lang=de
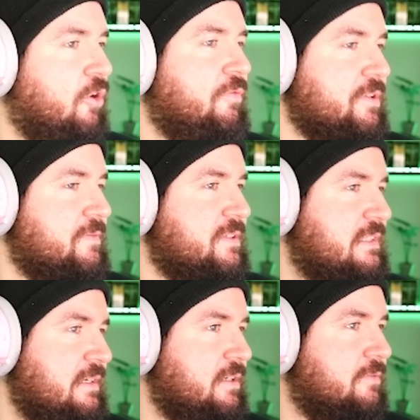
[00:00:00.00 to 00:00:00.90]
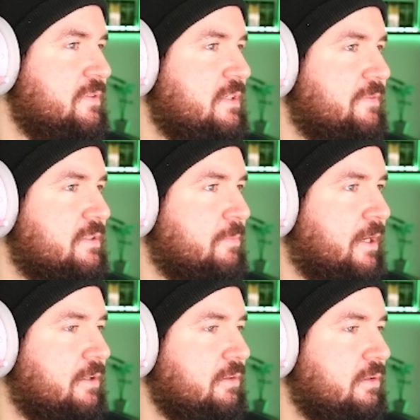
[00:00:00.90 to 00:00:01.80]
auch was, was zählt. Wisst ihr, was ich
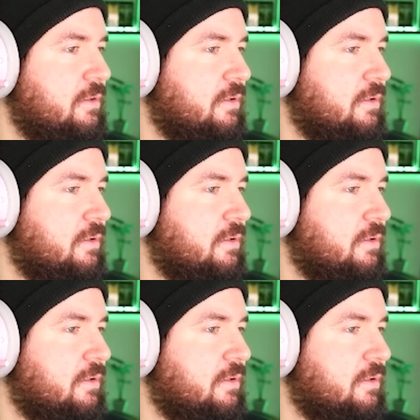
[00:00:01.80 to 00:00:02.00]
meine?